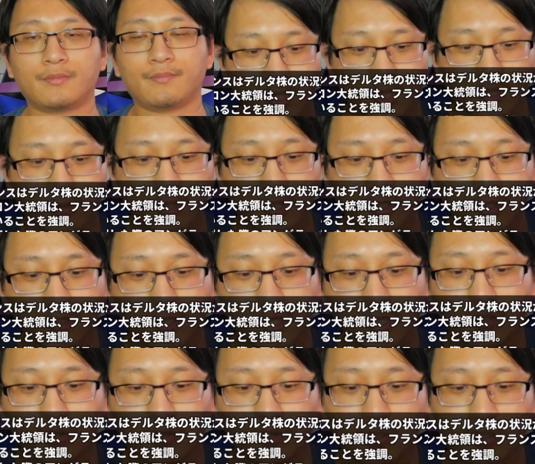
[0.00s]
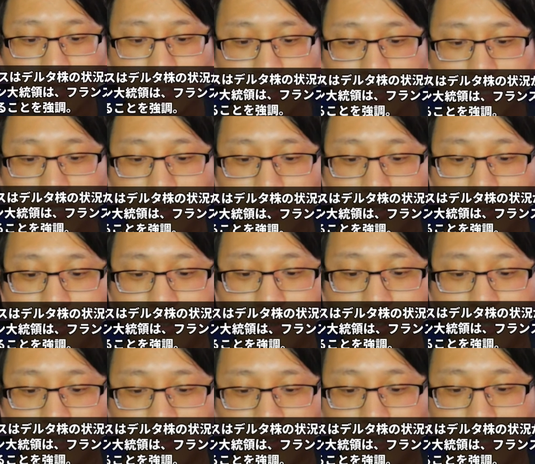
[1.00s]
で、フランス大統領ですが、ドイツと
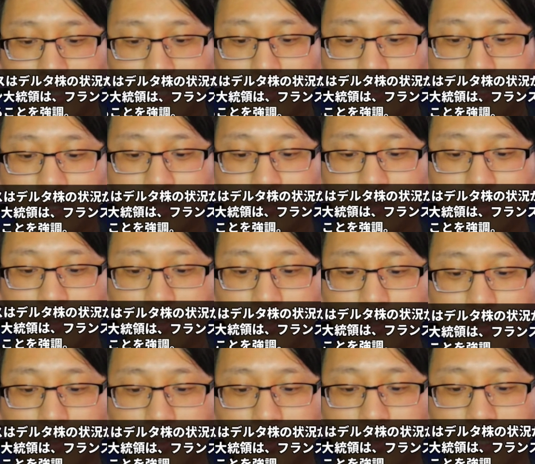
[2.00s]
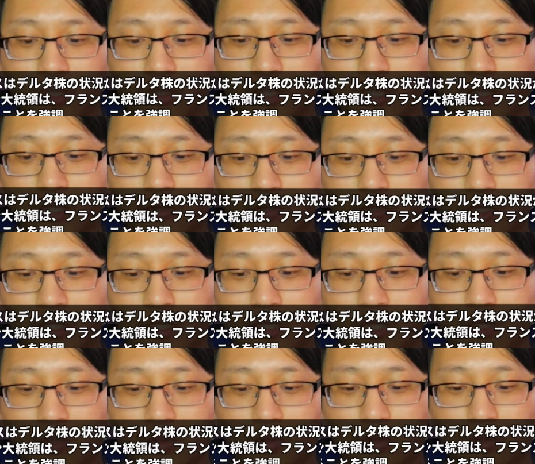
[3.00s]
フランスはデルタ株の状況が制御されて
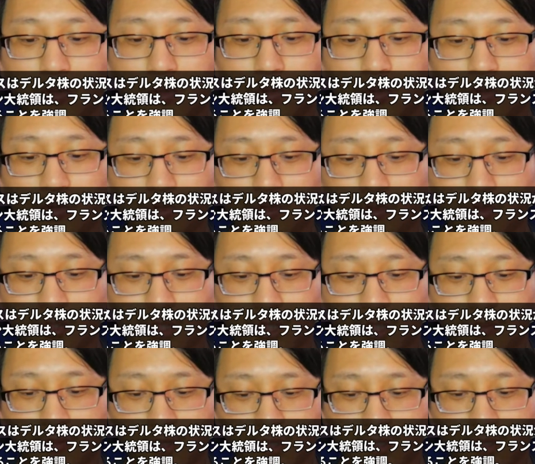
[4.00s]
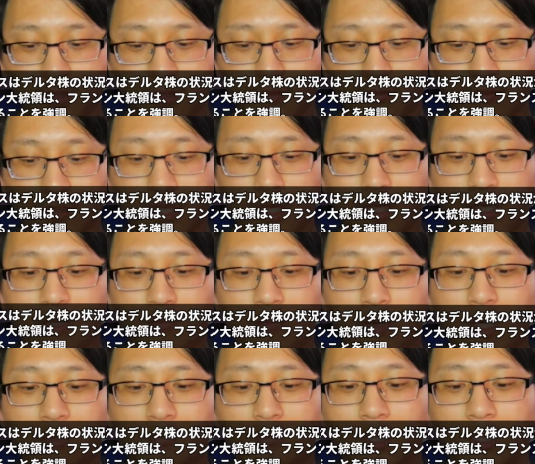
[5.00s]
いることを強調しています。えー、
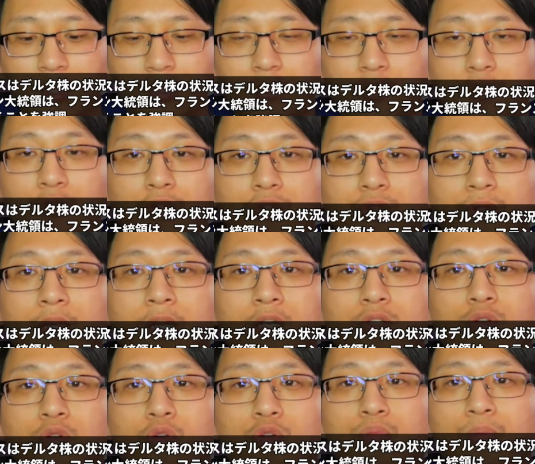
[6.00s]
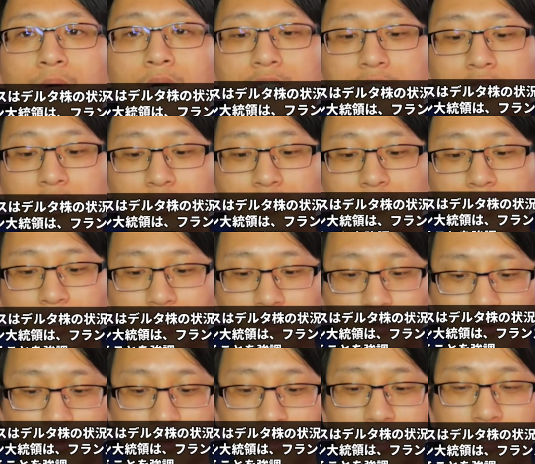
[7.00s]
まあ、フランスとドイツは約 ろくパーセントぜん後
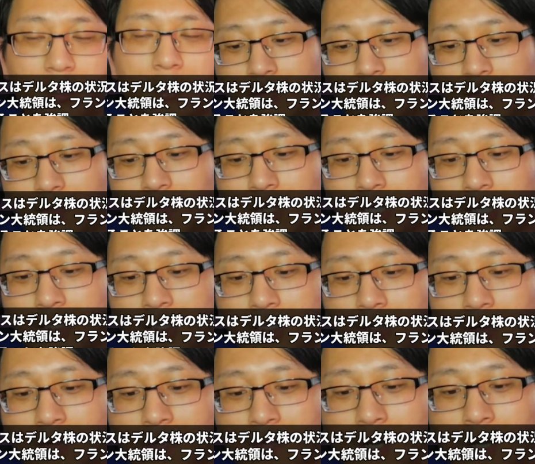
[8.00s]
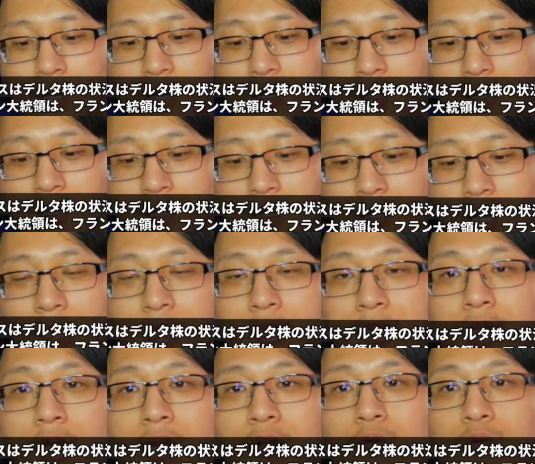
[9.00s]
の、今現在はまあ
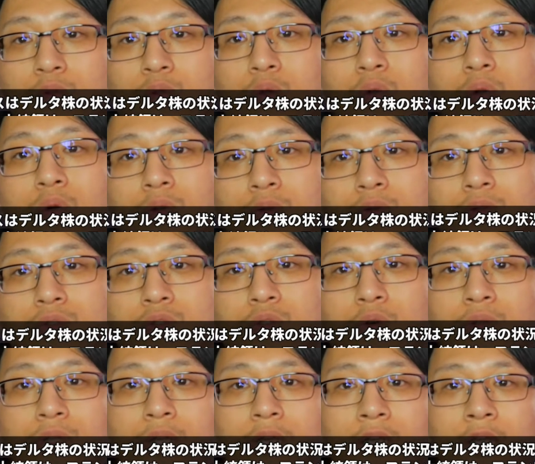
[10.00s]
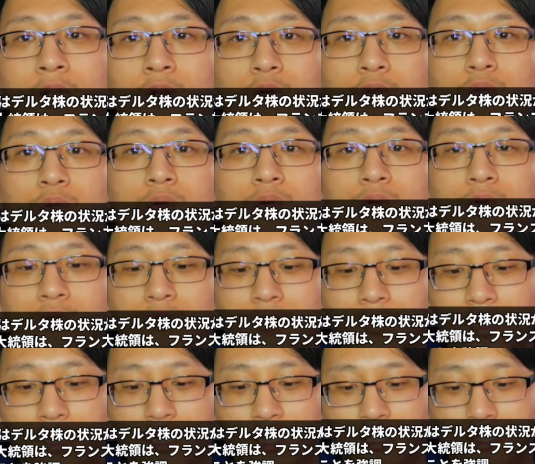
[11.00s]
アンダーコントロール状態だろうと
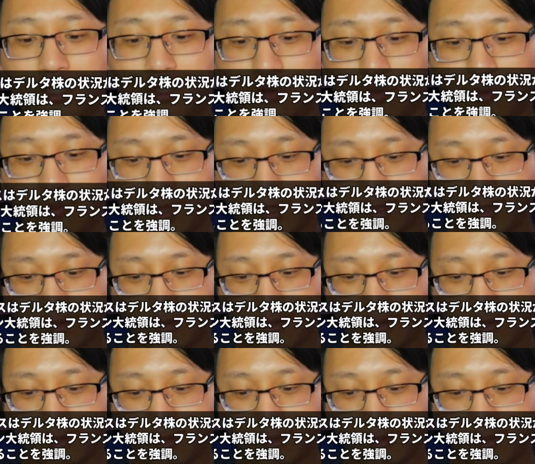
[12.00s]
しております。